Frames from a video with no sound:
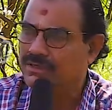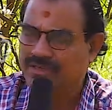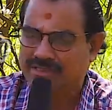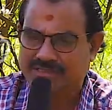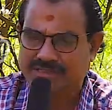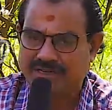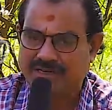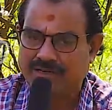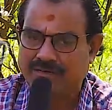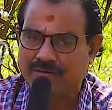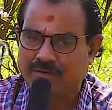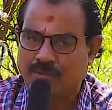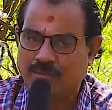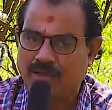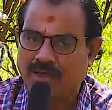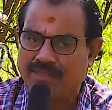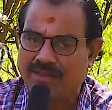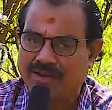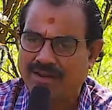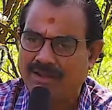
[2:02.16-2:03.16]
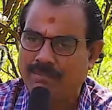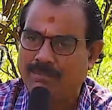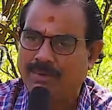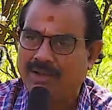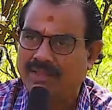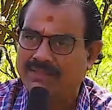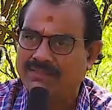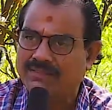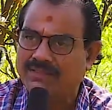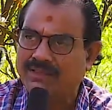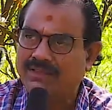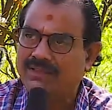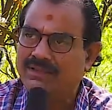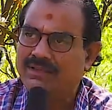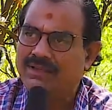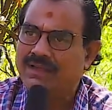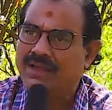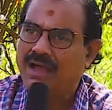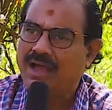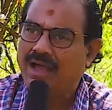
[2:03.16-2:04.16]
கஷ்டங்கள் வருமோ அதெல்லாம் பார்த்து
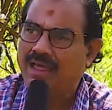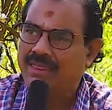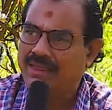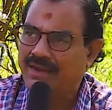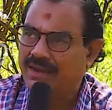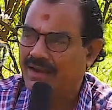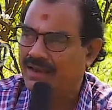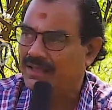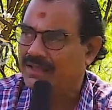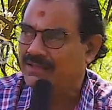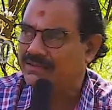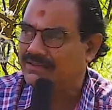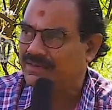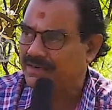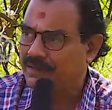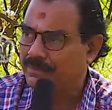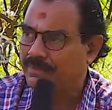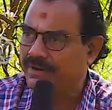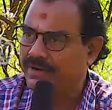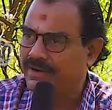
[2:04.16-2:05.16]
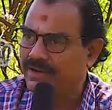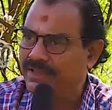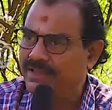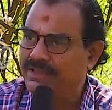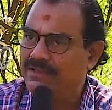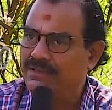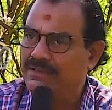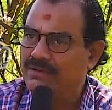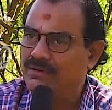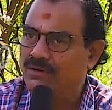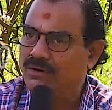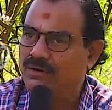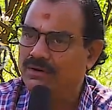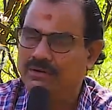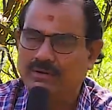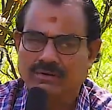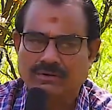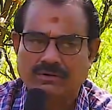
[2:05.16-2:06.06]
அதெல்லாம் சரி பண்ணி ஒரு